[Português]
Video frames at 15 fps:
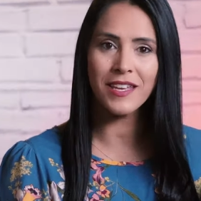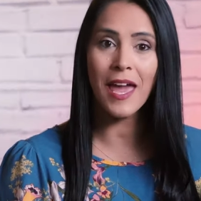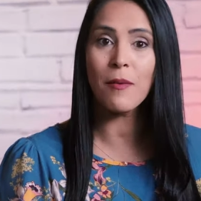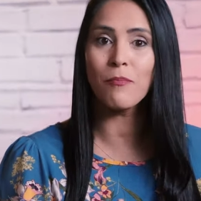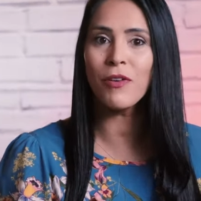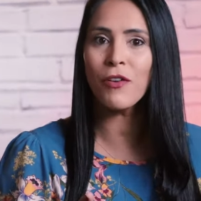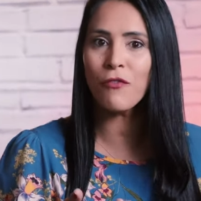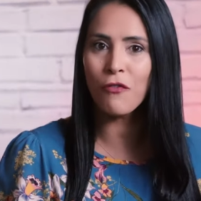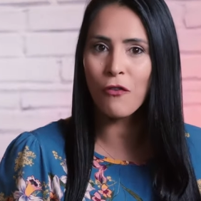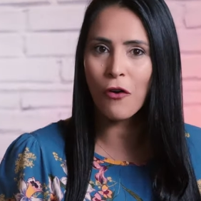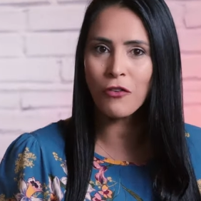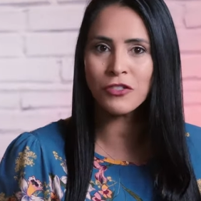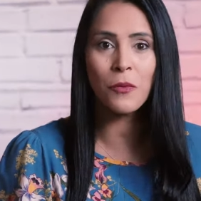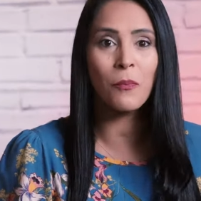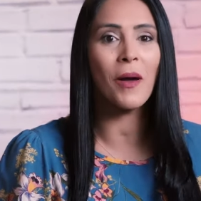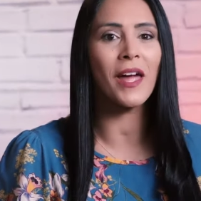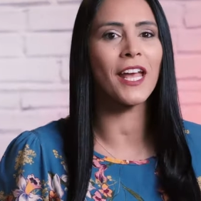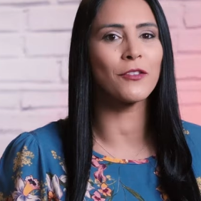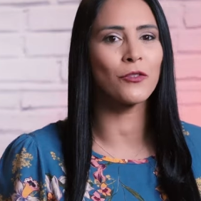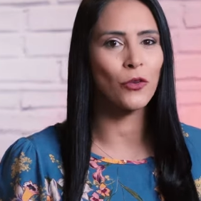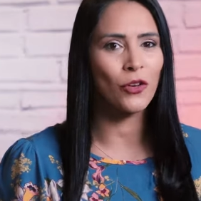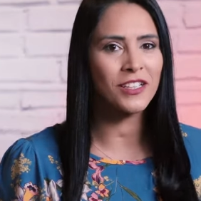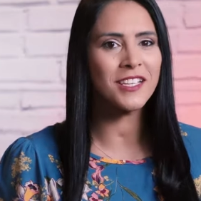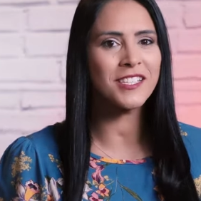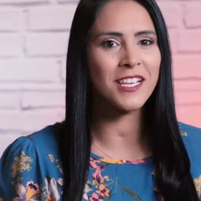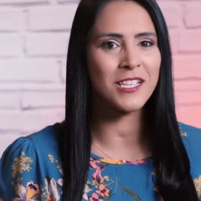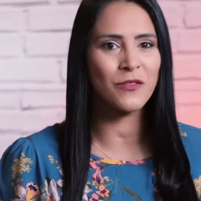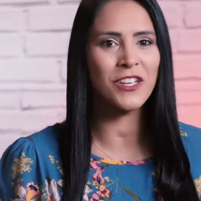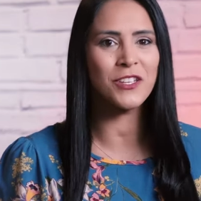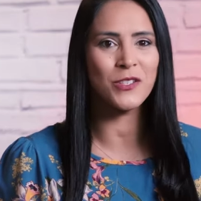e é bivolt para
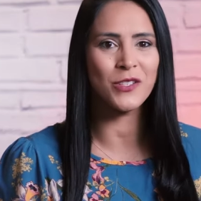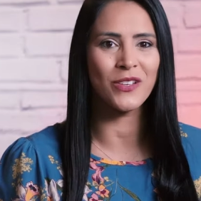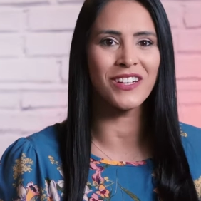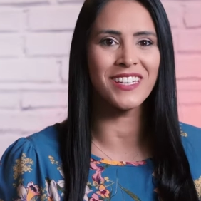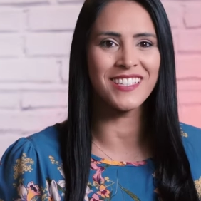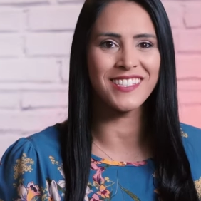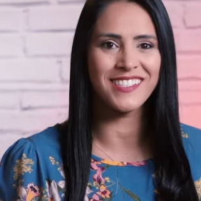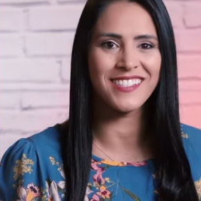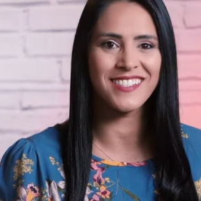todas as versões,